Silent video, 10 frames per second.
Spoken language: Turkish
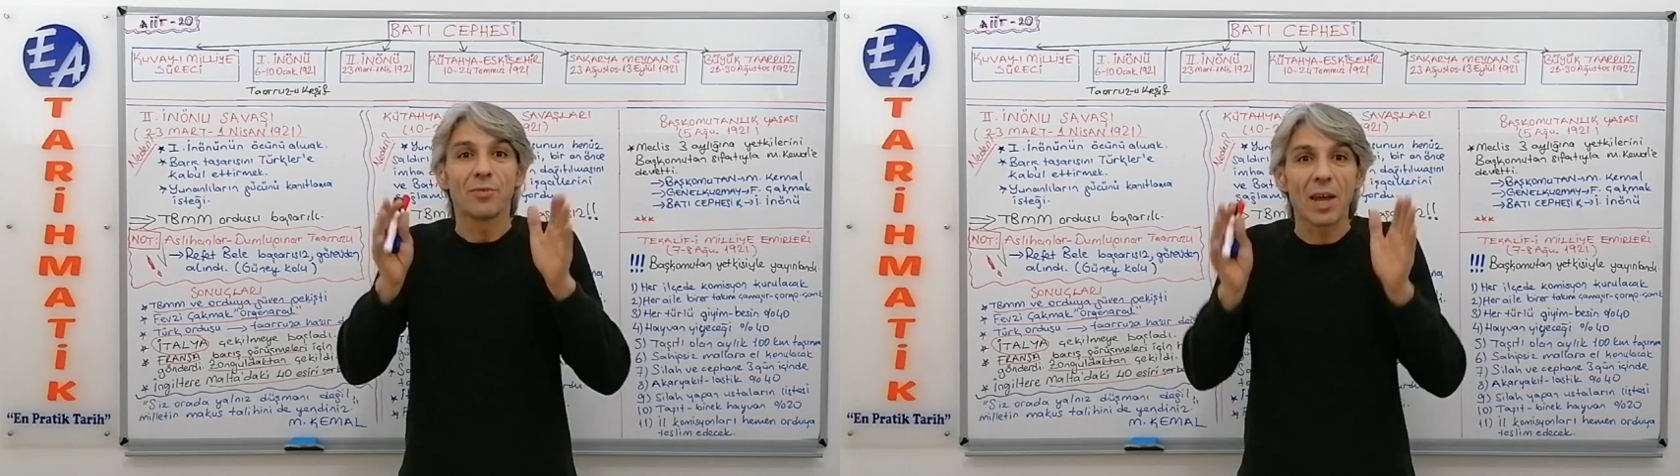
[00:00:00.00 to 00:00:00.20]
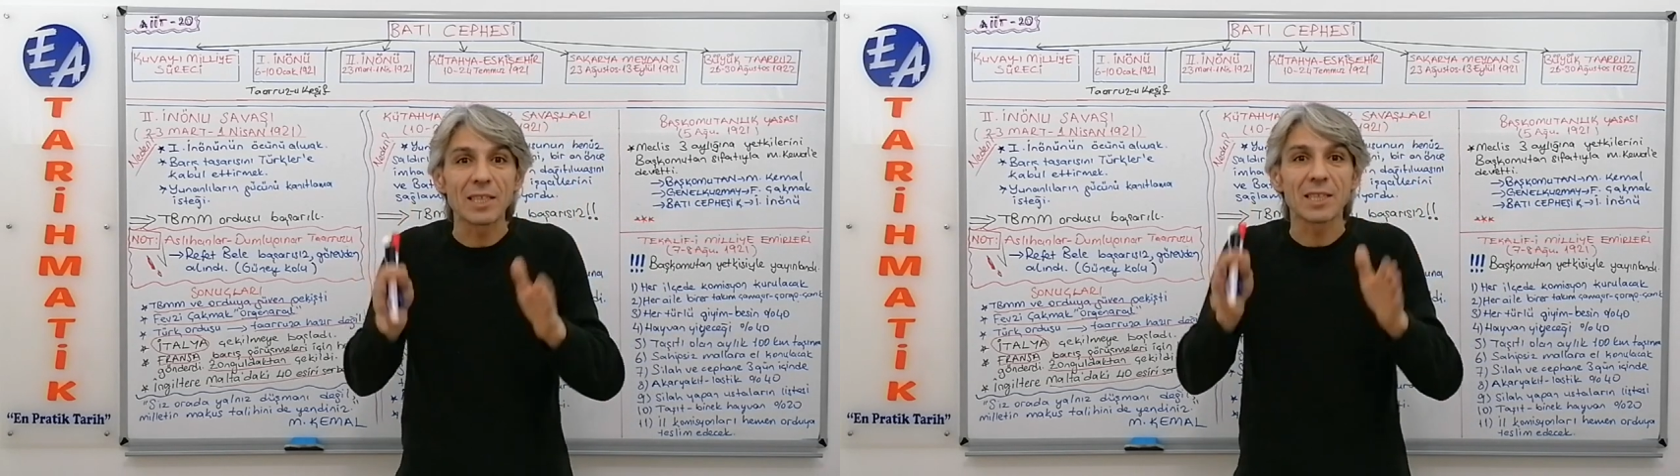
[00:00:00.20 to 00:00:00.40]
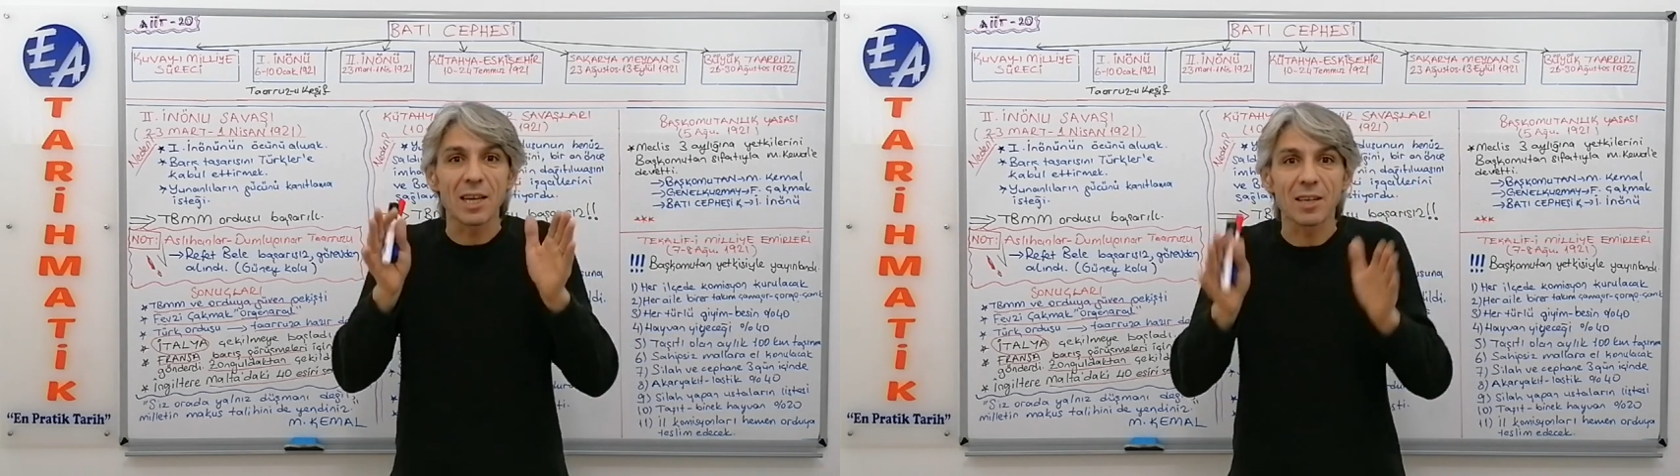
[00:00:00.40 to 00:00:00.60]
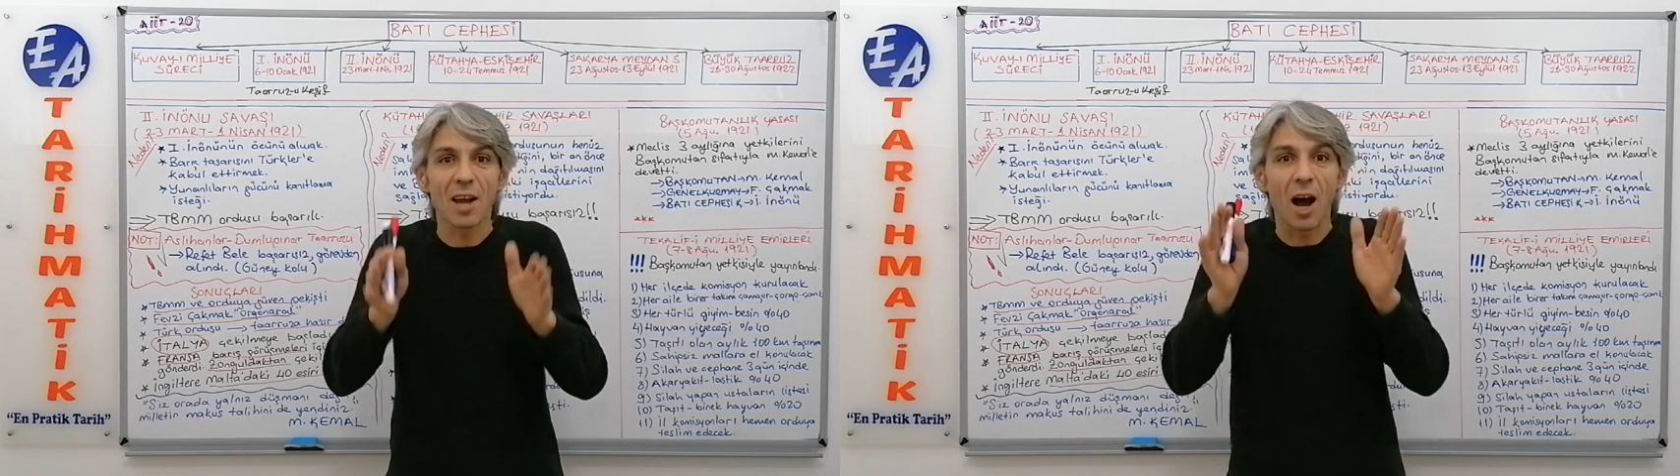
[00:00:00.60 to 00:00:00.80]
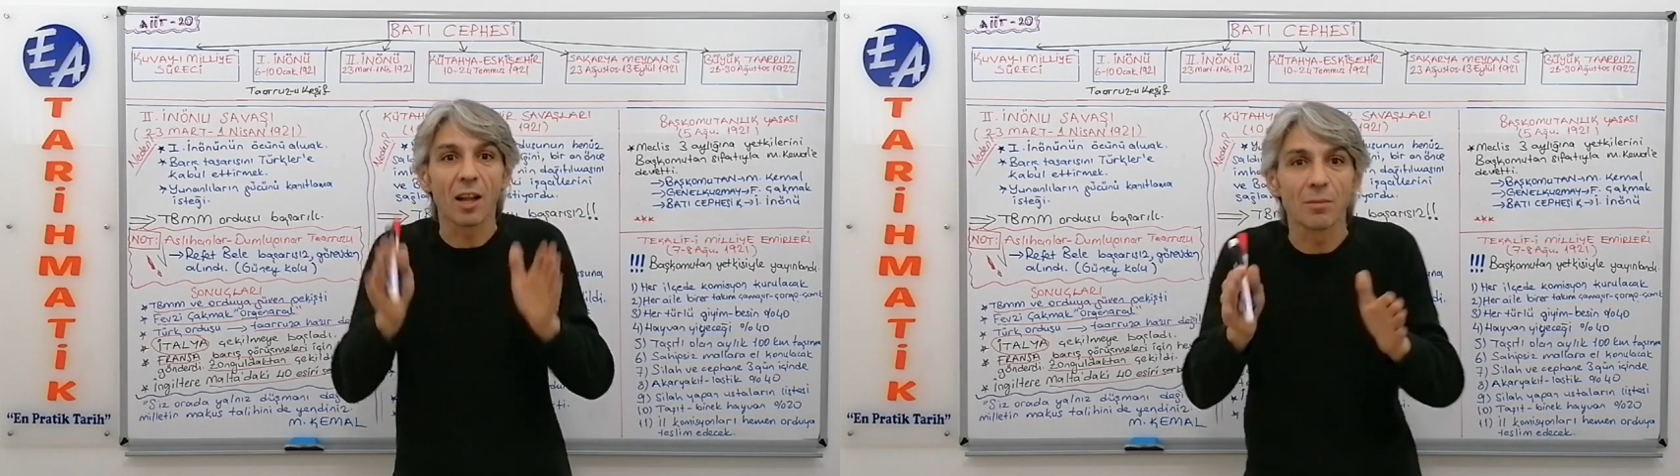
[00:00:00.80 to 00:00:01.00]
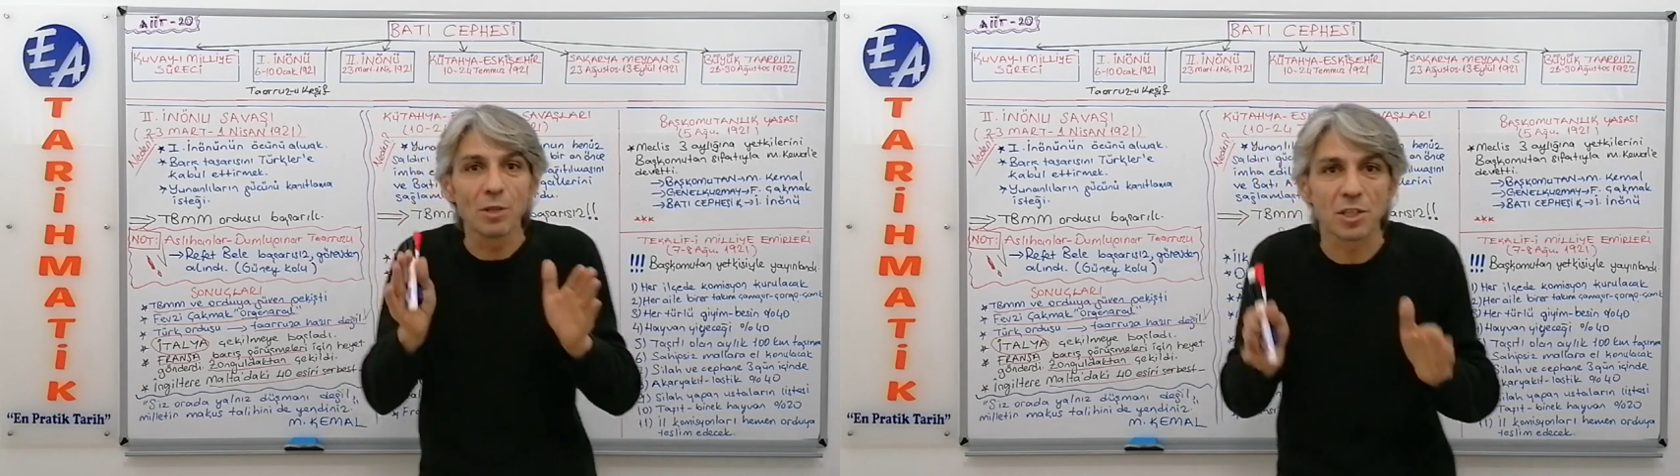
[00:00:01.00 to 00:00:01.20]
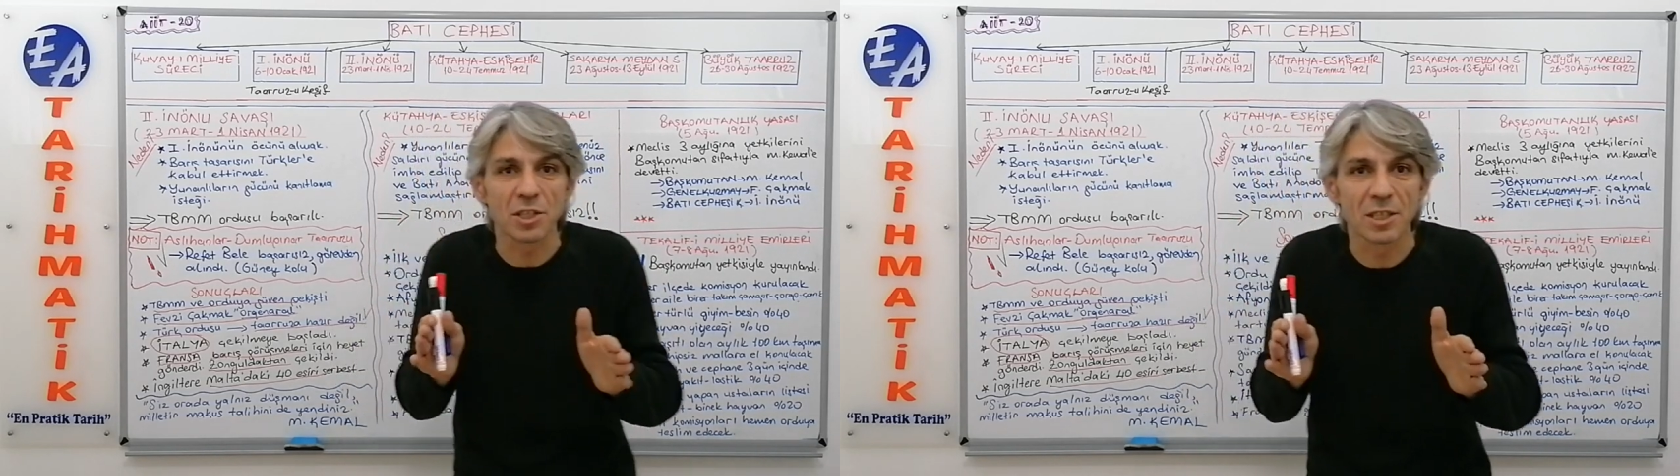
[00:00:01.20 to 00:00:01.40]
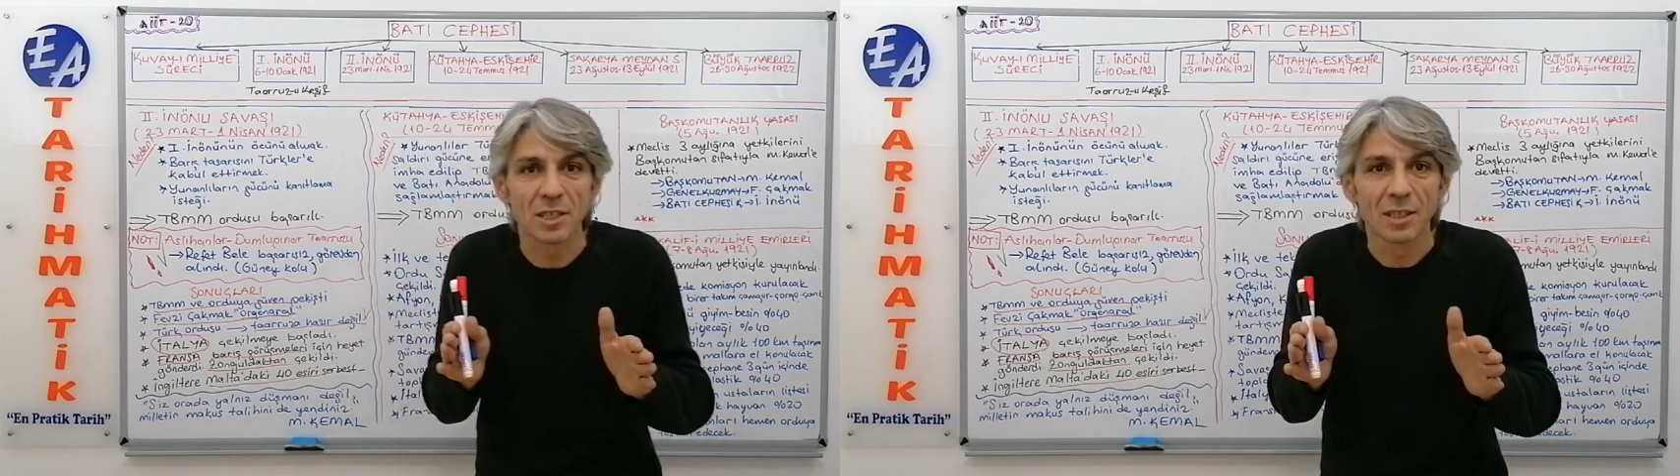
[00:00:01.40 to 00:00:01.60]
desteğini almış.